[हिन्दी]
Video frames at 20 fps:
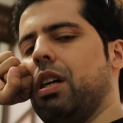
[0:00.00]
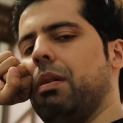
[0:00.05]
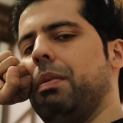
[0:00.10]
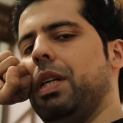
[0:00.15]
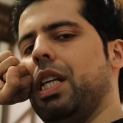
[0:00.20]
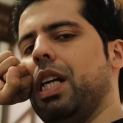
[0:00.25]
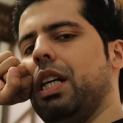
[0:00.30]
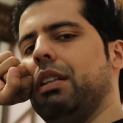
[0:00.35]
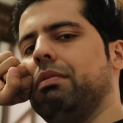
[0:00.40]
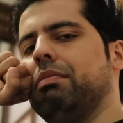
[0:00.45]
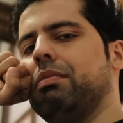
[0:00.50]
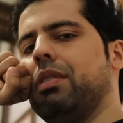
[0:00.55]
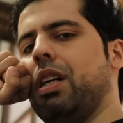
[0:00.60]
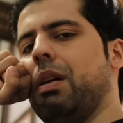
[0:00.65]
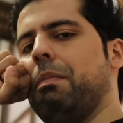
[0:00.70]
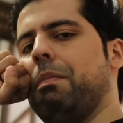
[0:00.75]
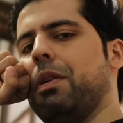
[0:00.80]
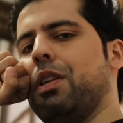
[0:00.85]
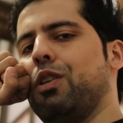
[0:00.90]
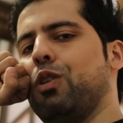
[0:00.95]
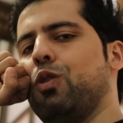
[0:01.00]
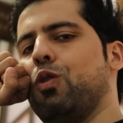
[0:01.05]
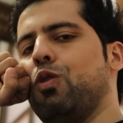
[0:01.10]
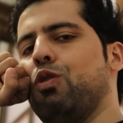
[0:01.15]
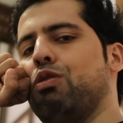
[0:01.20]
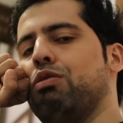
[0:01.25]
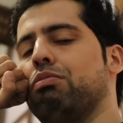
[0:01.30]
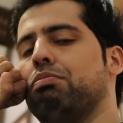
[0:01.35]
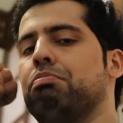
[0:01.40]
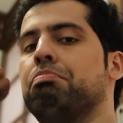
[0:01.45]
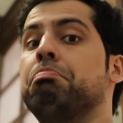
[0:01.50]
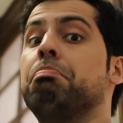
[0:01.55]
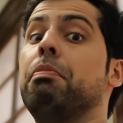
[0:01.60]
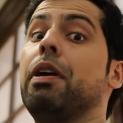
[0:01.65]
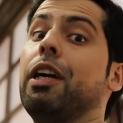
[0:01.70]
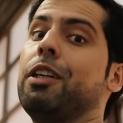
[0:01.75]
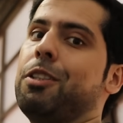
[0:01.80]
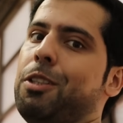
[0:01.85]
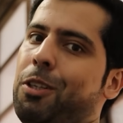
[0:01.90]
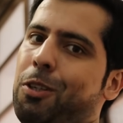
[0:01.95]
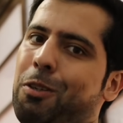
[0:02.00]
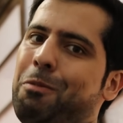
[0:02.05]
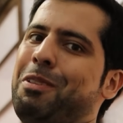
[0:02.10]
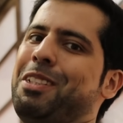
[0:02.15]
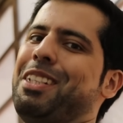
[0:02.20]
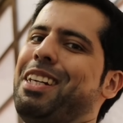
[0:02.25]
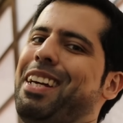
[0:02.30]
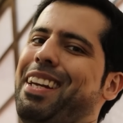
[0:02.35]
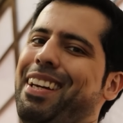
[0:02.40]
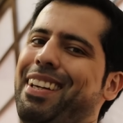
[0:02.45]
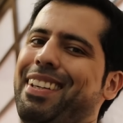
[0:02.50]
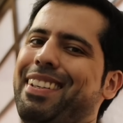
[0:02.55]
अभी ना अपन को मैक्सिको भी जाना